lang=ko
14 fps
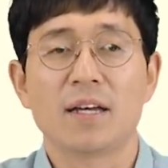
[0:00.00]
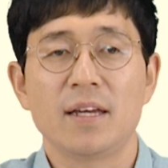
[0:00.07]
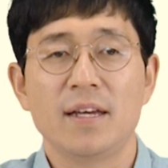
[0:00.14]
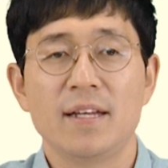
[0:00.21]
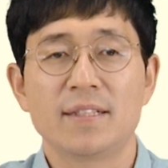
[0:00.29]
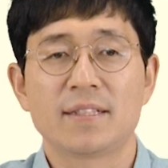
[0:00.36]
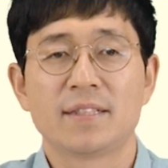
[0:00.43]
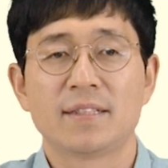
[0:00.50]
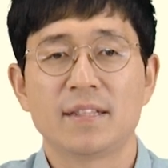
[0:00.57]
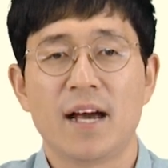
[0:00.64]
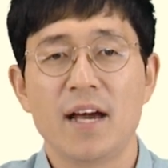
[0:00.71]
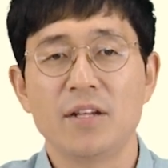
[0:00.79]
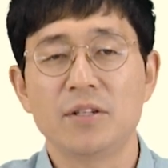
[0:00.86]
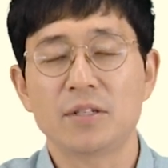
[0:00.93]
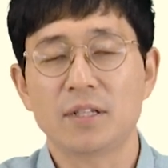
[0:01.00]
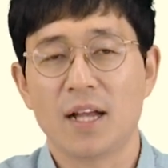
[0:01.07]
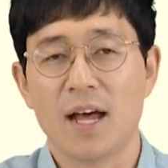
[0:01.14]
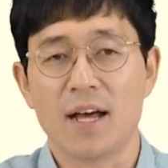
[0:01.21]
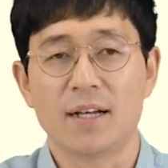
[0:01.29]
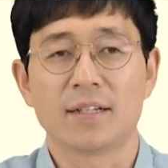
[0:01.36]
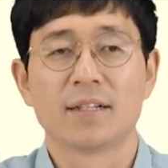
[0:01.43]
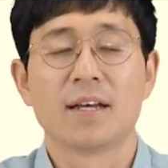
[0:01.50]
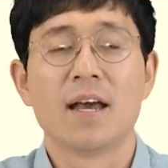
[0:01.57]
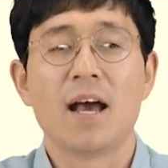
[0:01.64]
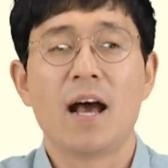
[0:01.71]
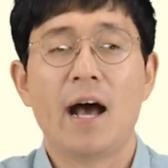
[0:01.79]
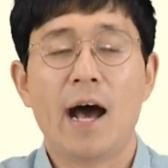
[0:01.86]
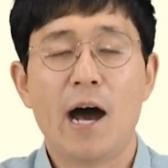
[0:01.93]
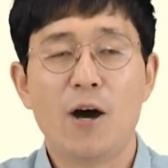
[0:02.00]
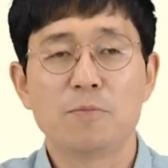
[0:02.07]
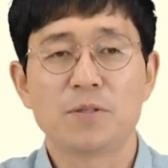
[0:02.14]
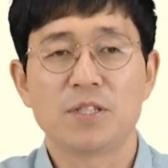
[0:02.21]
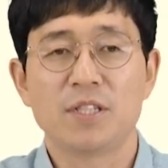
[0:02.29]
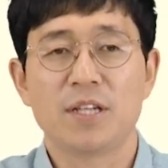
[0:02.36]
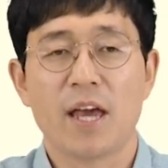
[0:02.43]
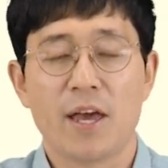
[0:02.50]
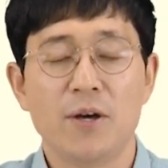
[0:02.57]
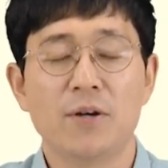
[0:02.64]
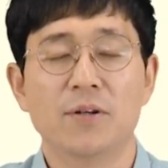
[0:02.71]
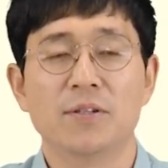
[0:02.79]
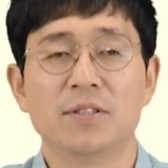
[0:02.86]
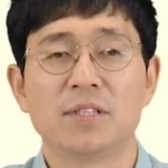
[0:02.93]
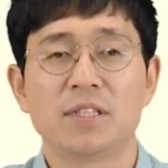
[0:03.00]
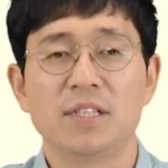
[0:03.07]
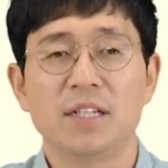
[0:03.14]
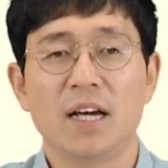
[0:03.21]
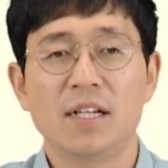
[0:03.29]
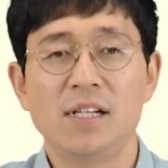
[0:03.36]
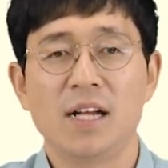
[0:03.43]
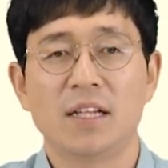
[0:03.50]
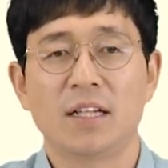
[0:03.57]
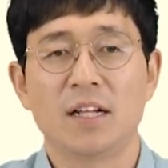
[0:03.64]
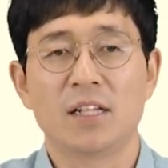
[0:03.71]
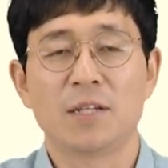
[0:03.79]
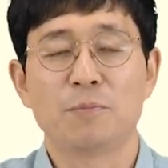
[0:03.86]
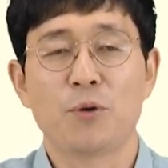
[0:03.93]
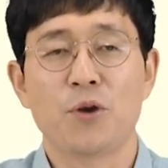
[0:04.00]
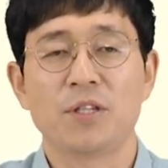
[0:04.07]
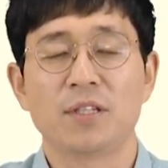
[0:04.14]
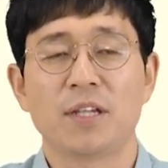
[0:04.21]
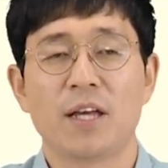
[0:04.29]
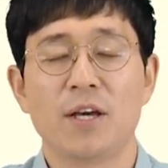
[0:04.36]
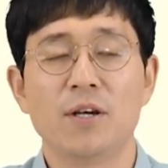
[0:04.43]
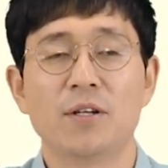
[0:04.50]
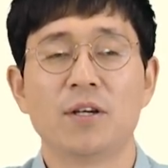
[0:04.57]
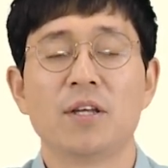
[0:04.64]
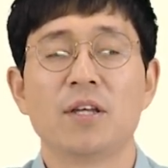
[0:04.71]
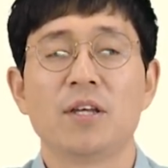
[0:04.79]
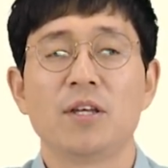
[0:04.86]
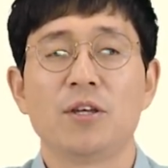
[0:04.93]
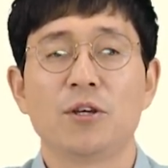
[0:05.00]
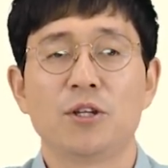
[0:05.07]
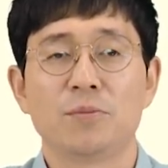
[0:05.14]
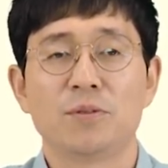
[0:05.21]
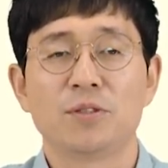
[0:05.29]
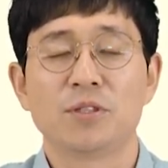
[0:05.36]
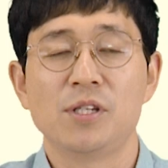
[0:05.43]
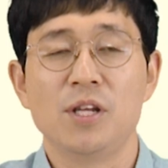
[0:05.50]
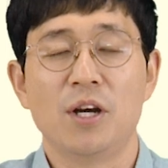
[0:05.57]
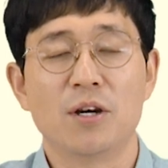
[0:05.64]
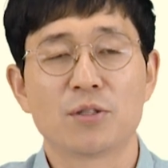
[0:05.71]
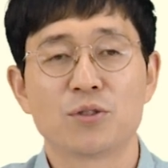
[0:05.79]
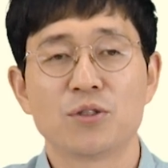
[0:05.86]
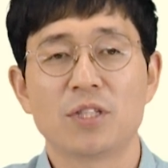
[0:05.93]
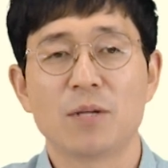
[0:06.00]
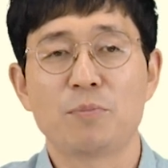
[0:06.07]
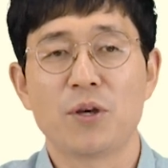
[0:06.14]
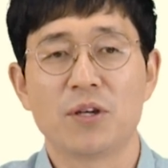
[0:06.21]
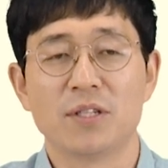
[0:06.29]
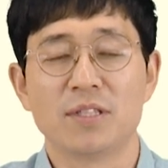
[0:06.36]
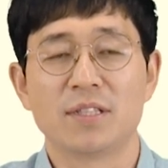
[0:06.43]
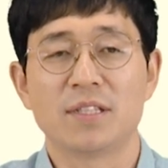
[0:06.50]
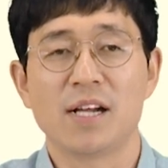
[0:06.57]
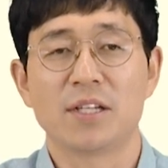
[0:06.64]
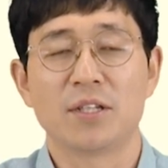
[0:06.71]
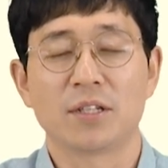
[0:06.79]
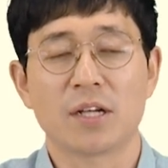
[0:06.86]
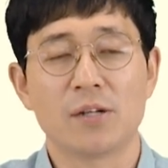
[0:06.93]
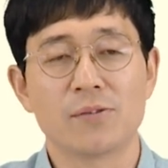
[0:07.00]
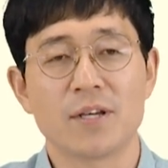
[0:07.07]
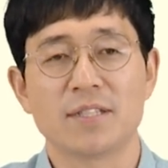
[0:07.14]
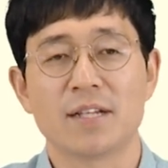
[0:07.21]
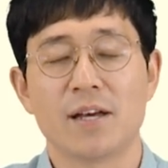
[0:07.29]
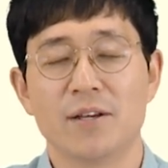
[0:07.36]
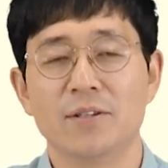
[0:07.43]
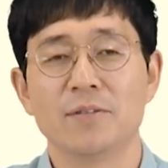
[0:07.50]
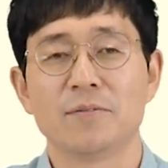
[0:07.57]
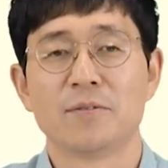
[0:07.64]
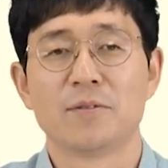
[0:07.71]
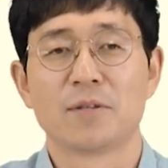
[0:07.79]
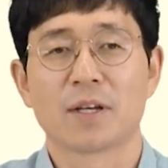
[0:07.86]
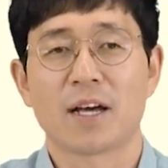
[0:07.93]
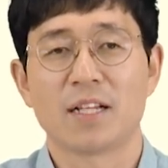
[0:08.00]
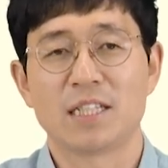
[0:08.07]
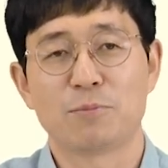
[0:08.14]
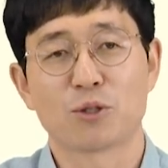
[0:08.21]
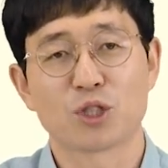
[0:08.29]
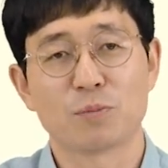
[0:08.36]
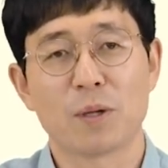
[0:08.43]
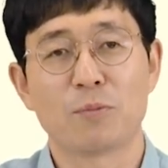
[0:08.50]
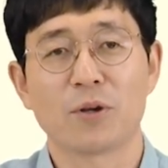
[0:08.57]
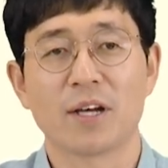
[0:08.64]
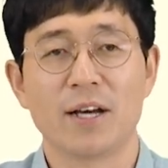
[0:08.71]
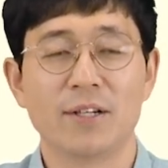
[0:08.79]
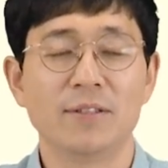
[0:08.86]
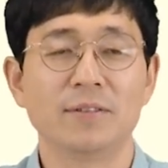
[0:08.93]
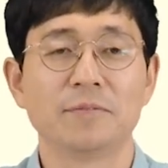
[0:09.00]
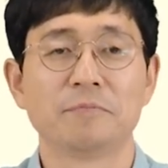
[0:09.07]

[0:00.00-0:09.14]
It's 9 o'clock. 9시예요. 시간을 나타내는 표현인데요. 여러분들 영어 숫자 표현 잘 기억하고 계시나요? 같이 복습해 볼까요?